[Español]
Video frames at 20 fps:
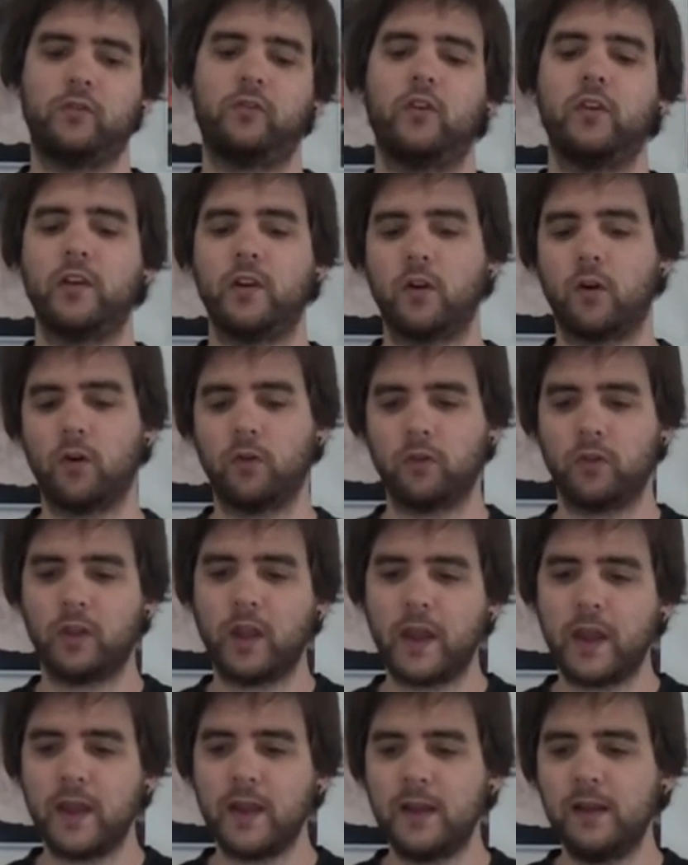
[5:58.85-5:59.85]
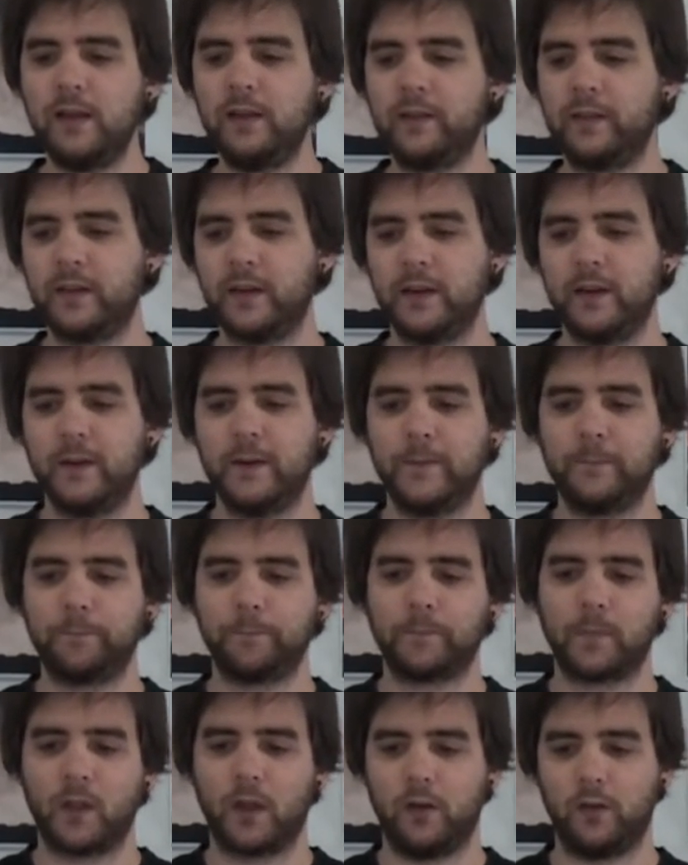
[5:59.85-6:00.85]
Sonic o con Tails.
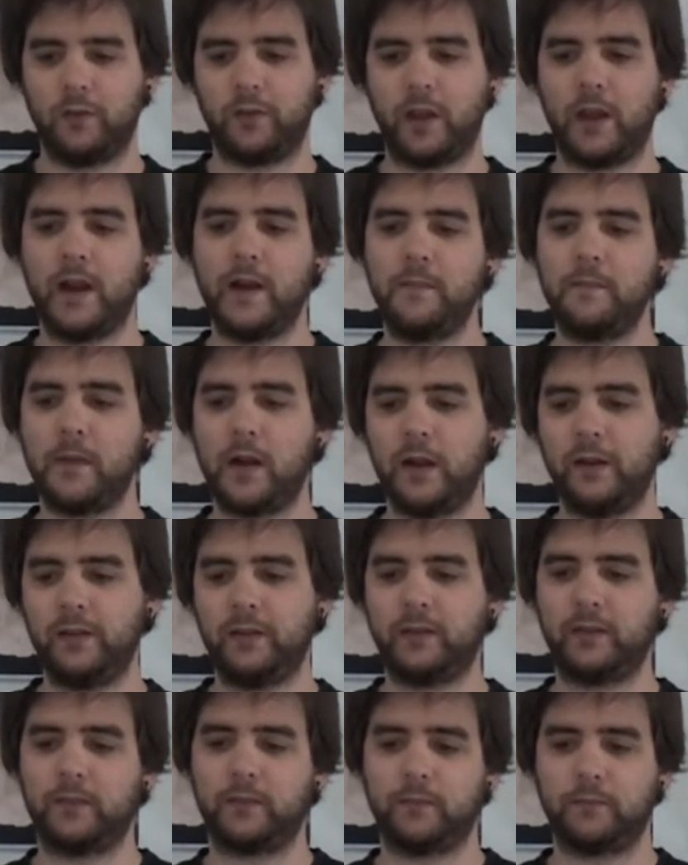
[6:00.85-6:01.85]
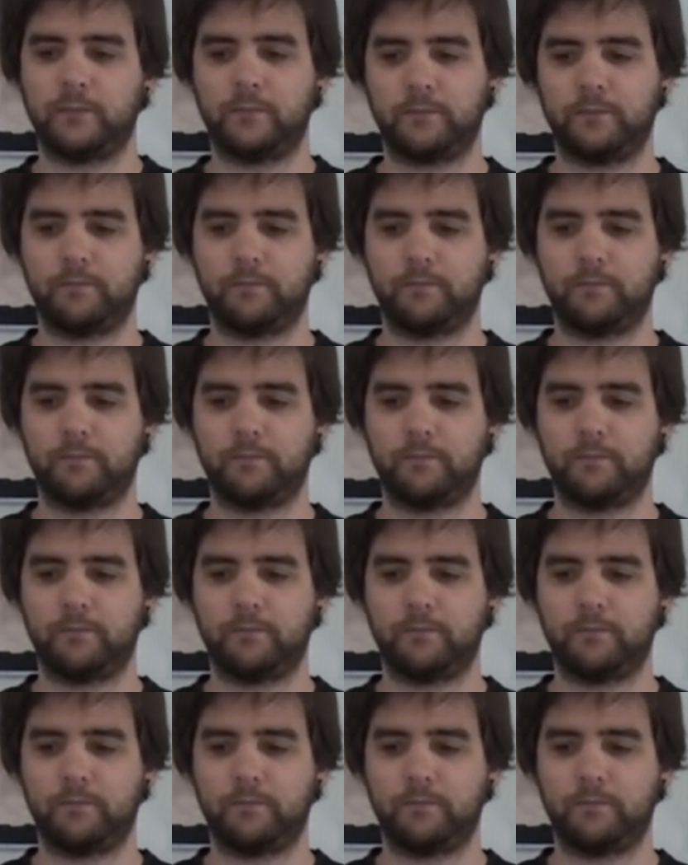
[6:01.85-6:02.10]
O sea, eran más.